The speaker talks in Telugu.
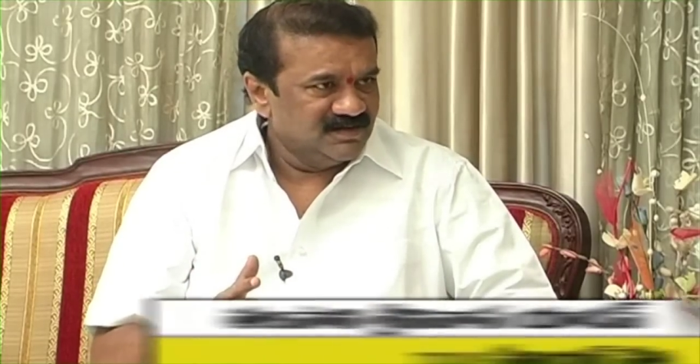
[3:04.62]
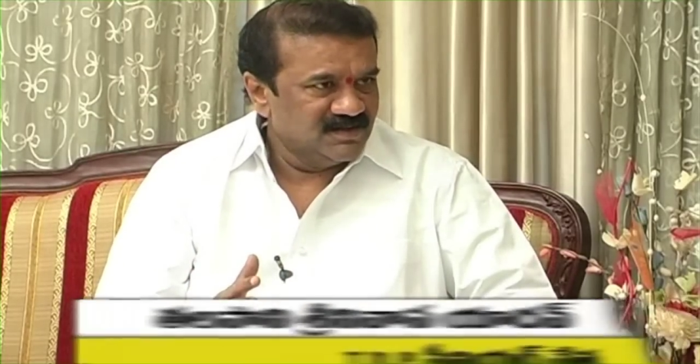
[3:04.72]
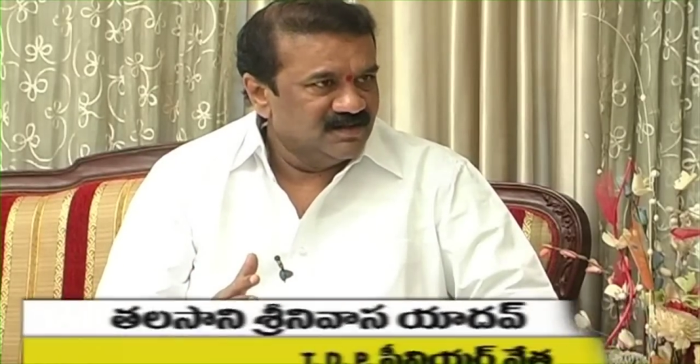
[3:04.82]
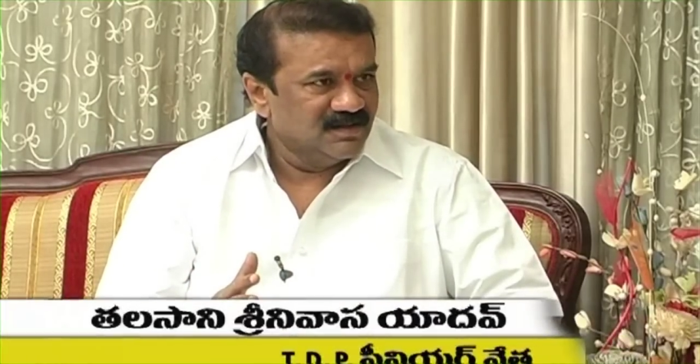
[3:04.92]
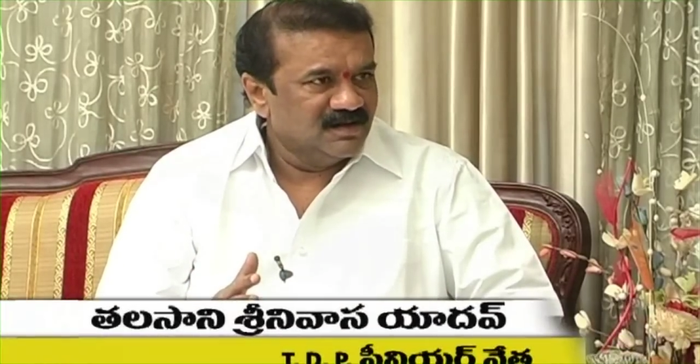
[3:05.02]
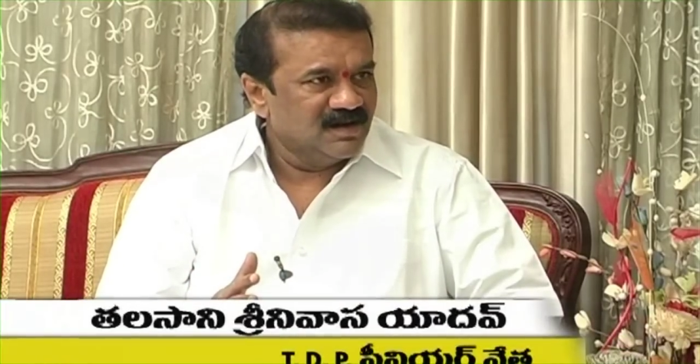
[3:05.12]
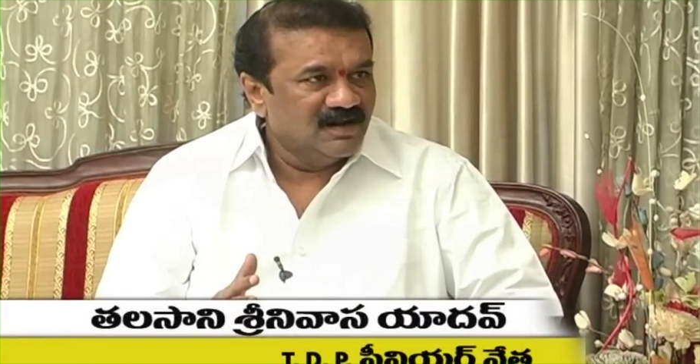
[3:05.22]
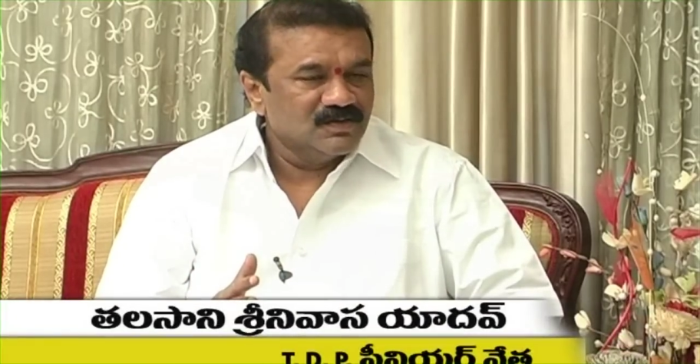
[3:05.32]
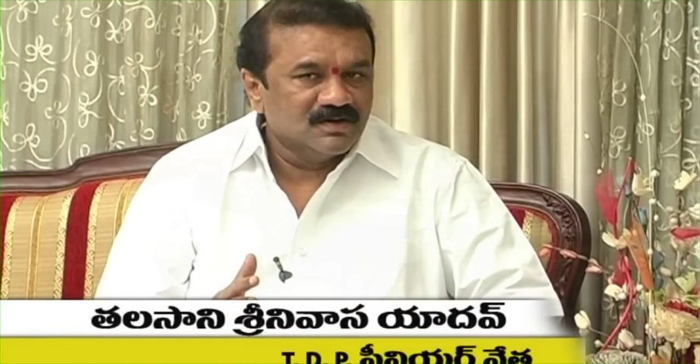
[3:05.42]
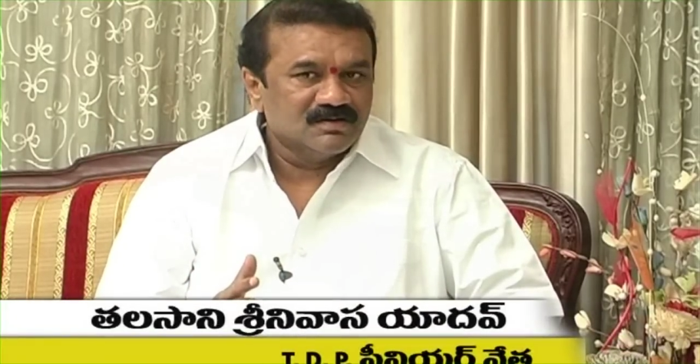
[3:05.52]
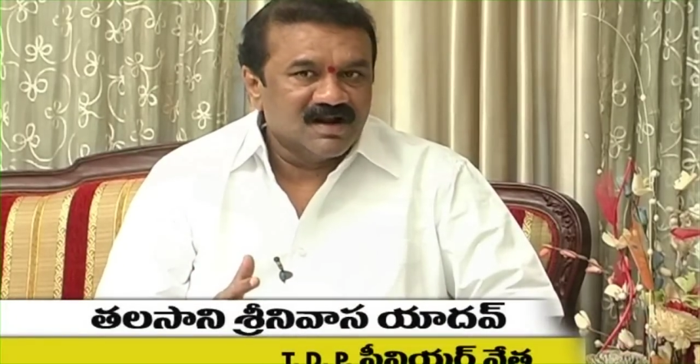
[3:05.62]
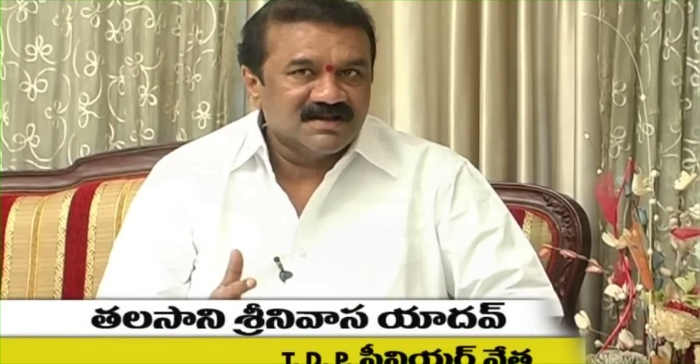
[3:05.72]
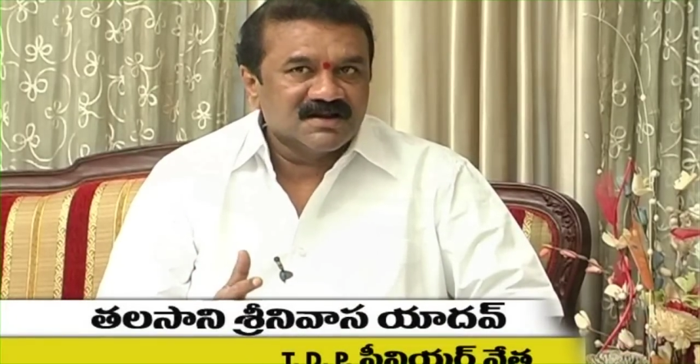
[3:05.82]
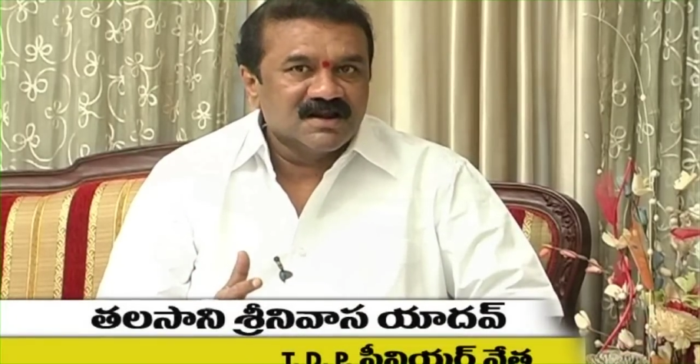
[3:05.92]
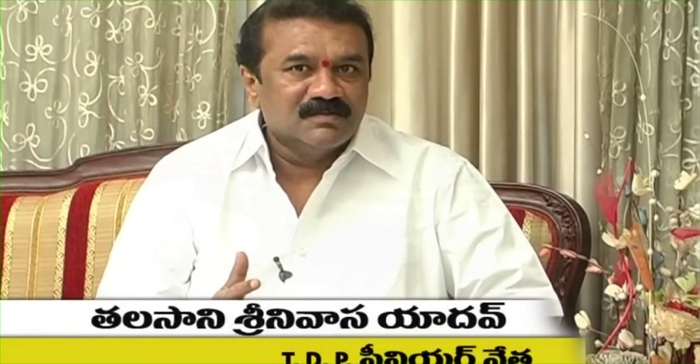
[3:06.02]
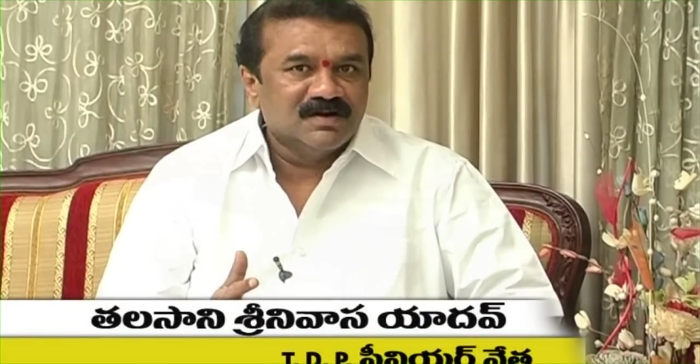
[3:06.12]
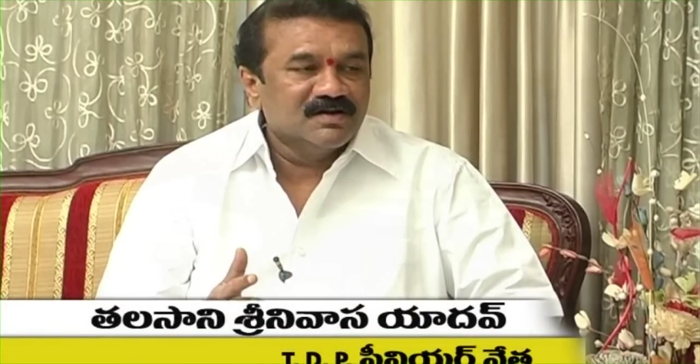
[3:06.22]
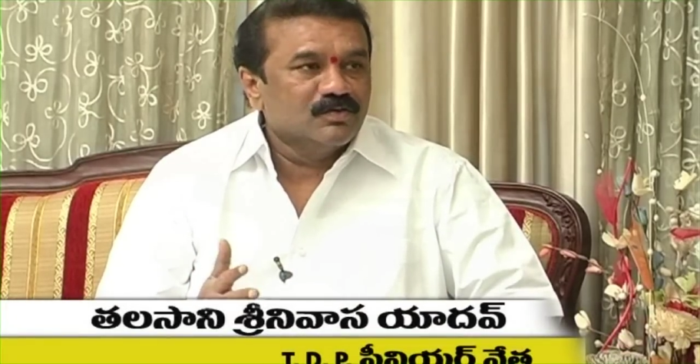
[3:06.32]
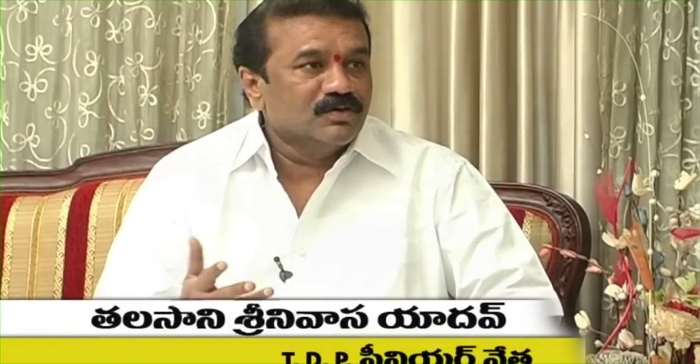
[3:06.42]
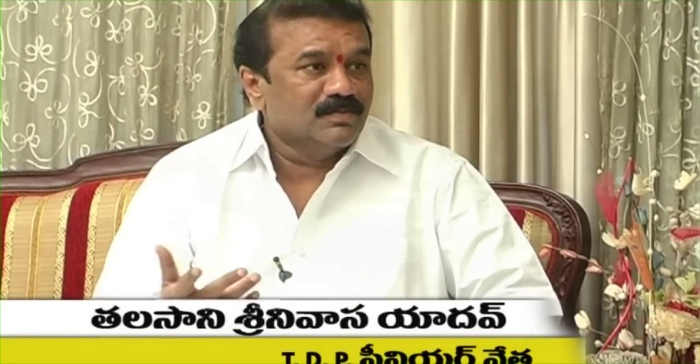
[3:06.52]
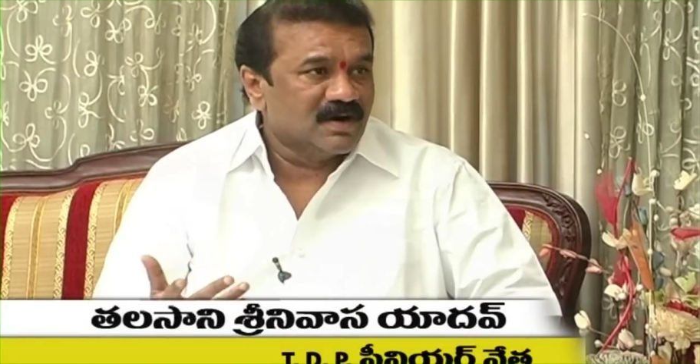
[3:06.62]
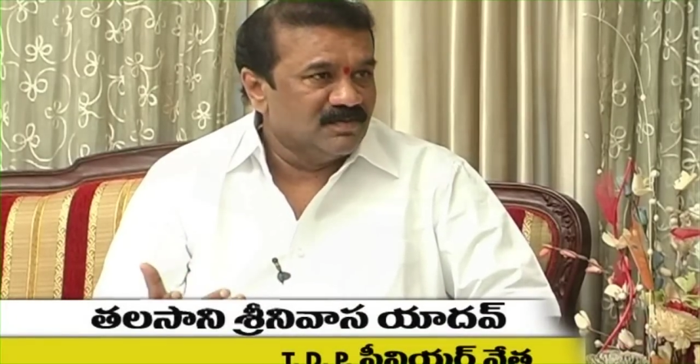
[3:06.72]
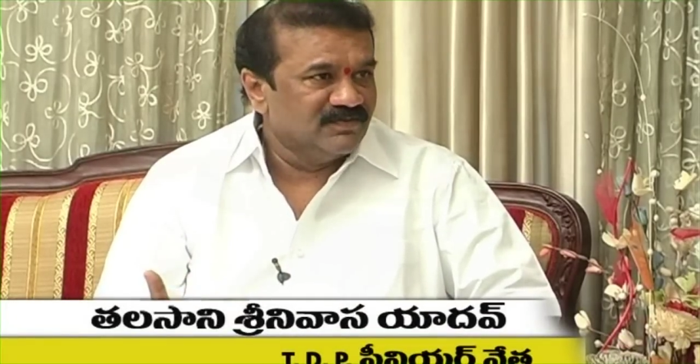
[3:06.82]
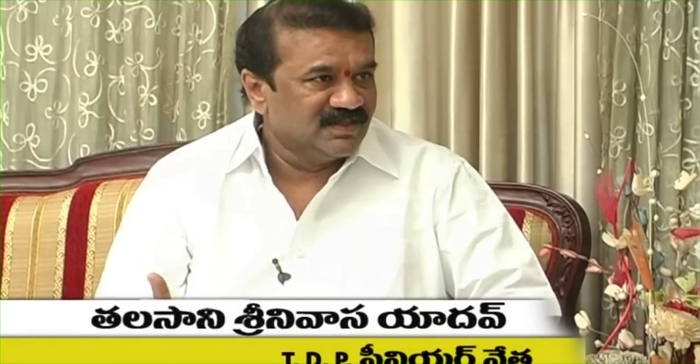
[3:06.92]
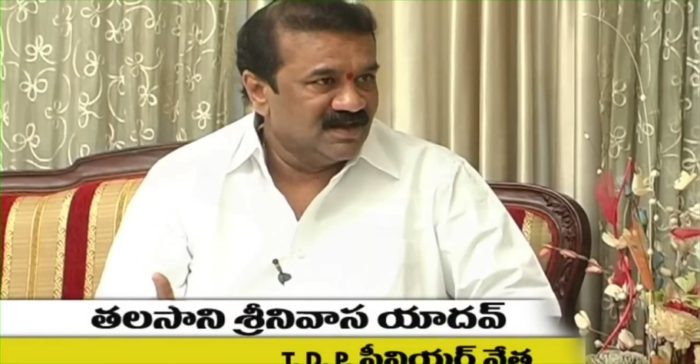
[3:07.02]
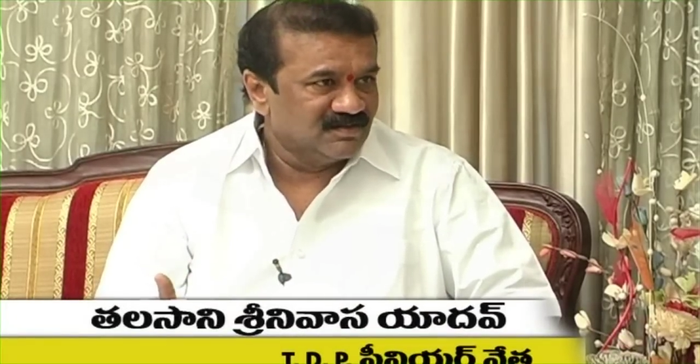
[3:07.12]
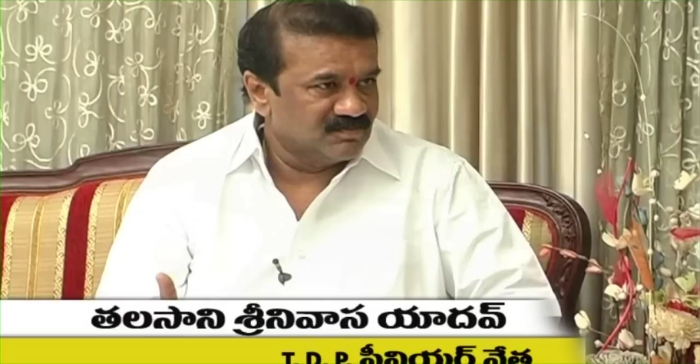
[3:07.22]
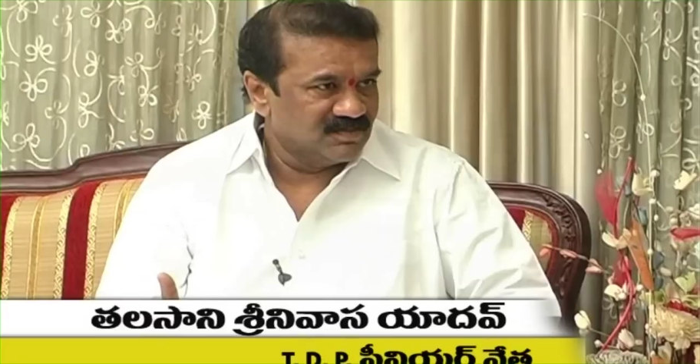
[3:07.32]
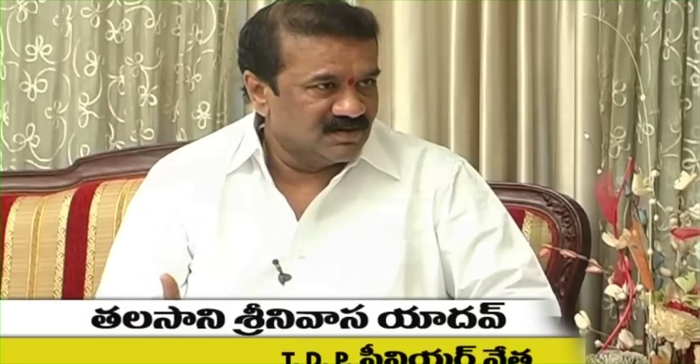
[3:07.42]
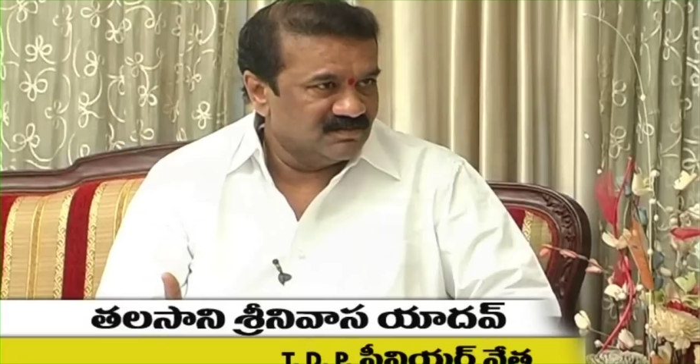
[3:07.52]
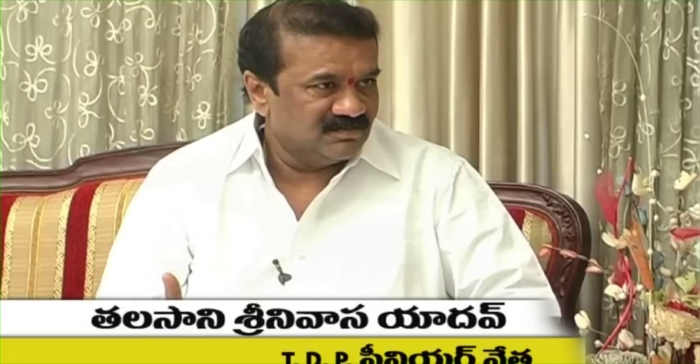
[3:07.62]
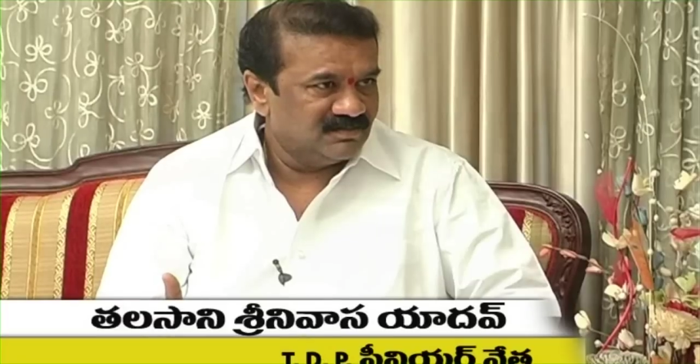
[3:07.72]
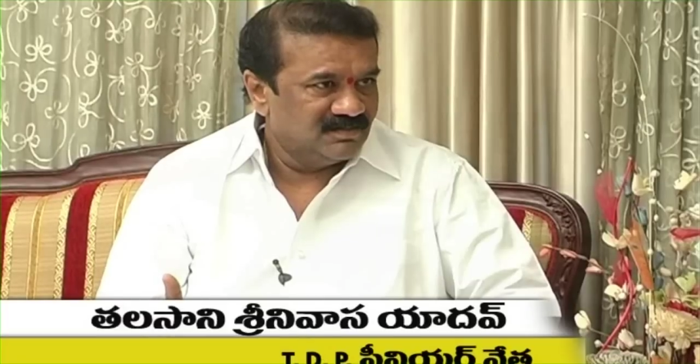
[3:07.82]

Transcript: ఇదేంటంటే అందరూ రాజకీయం అంటే ఒక బ్రహ్మవిద్య విద్య అనుకుంటారు